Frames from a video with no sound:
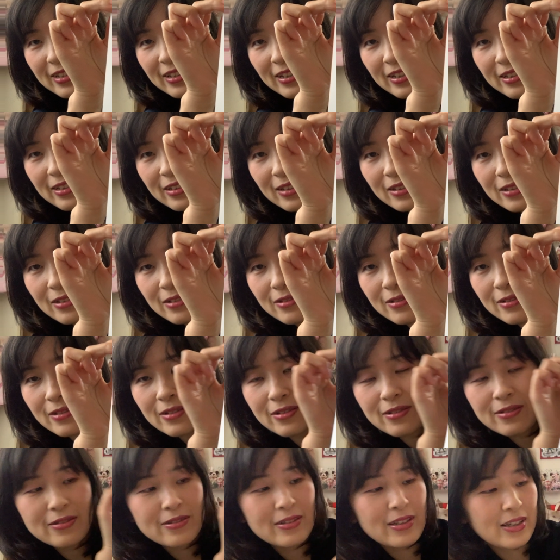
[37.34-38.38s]
成
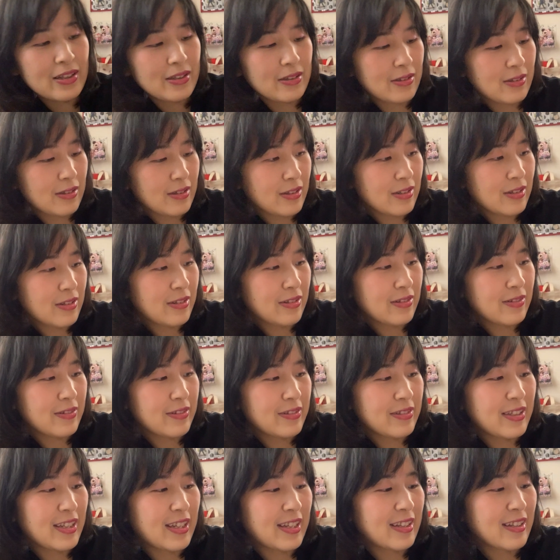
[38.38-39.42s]
29年、
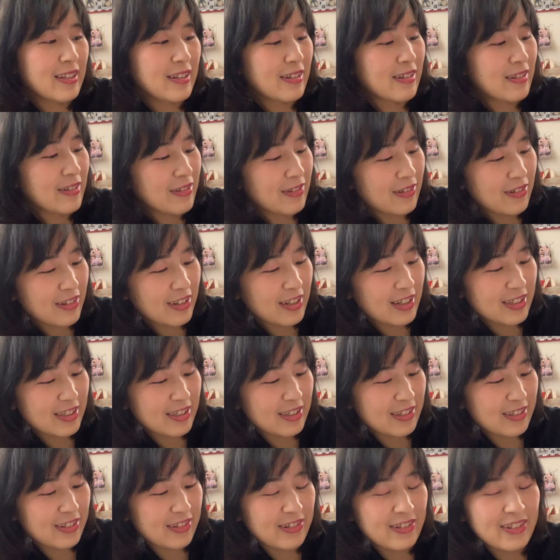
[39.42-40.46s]
9年5
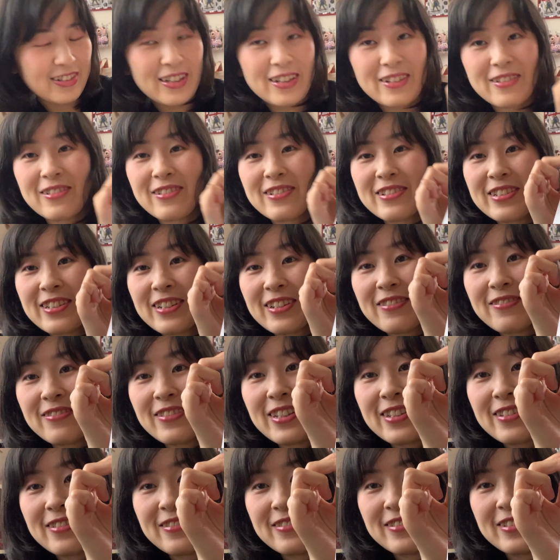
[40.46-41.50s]
月4日
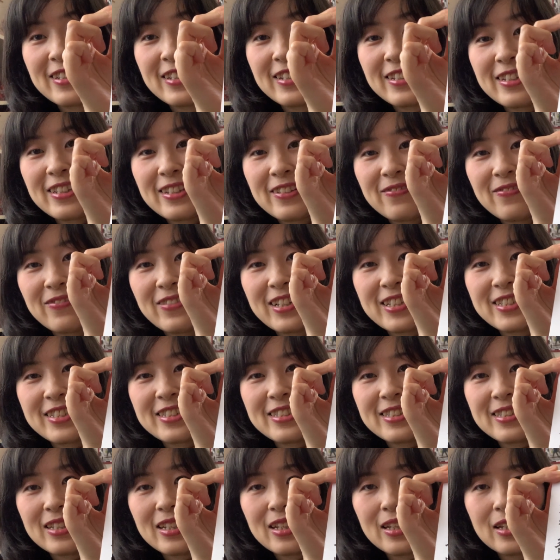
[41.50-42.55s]
ゴールデンウィークに行きまし
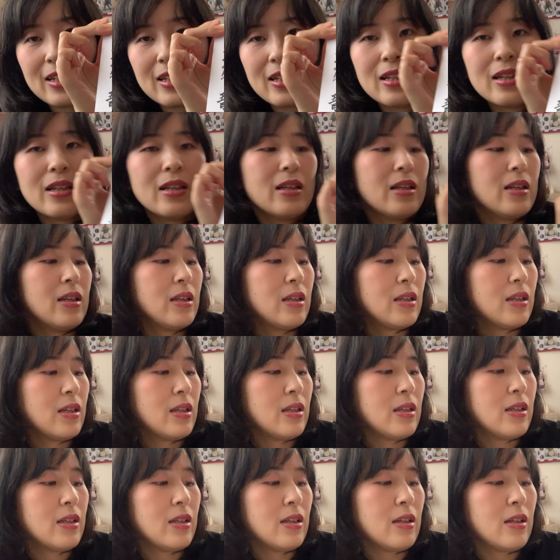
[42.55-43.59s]
て、
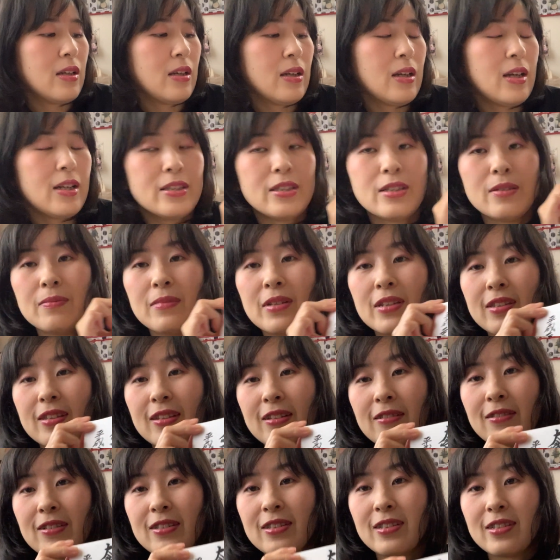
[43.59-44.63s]
初め
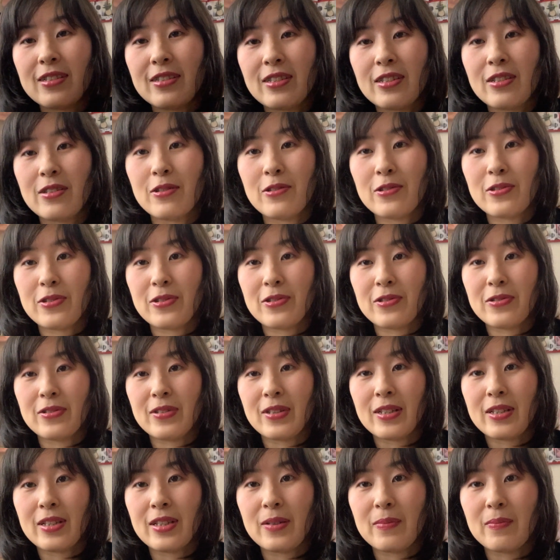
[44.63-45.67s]
て私九州
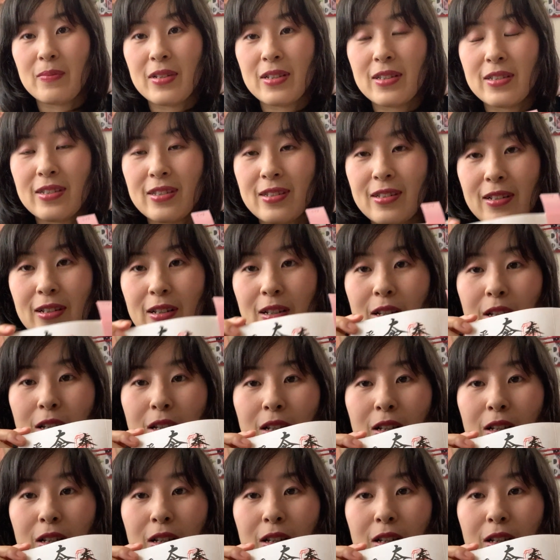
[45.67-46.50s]
に行きました。